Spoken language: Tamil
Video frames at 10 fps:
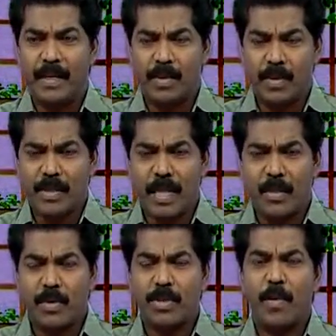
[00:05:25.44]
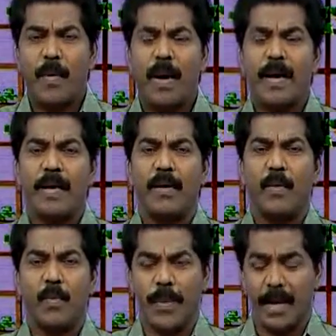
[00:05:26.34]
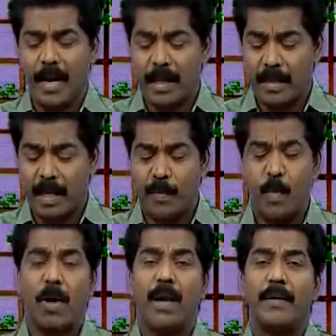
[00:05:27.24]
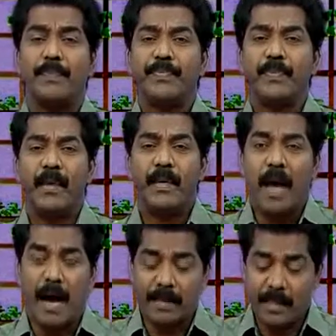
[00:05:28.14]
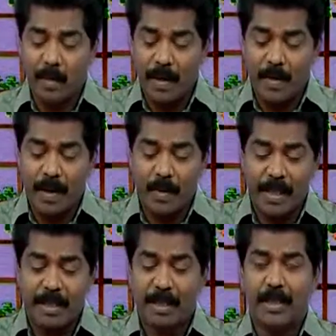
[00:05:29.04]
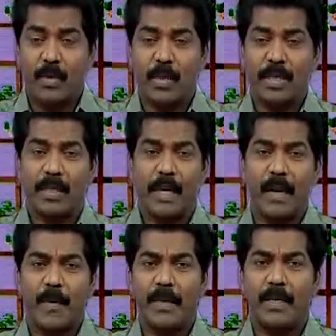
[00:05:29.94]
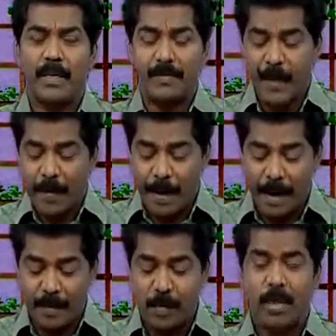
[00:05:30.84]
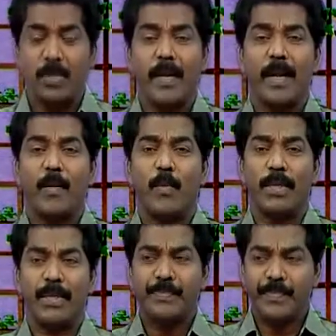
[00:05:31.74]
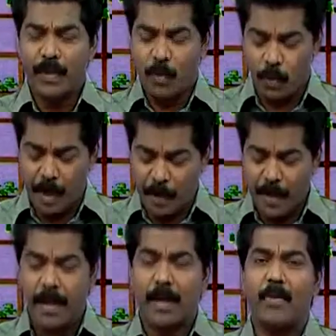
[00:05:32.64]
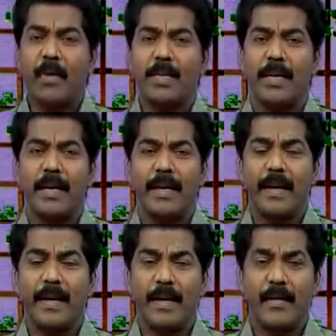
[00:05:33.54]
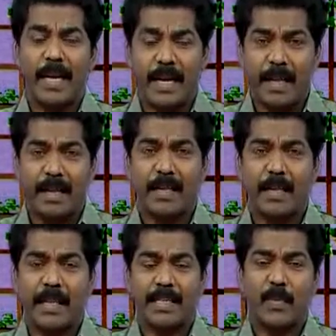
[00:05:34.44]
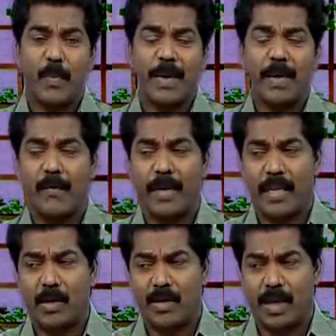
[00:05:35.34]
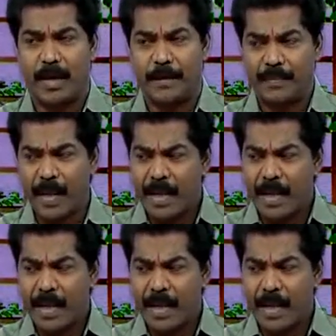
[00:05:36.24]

ஏதோ சந்தோஷமாக ஒரு பிரயாணத்திலே போகலாம் ஆசீர்வாதமான ஒரு தேசத்தை நோக்கி செல்லலாம் என்று பயணம் தொடர்ந்து வருகிற பொழுது குடிப்பதற்கு கூட தண்ணீர் கிடைக்கவில்லை கிடைத்த தண்ணீர் கசப்பா இருக்கிற வேதனையுற்றார்கள்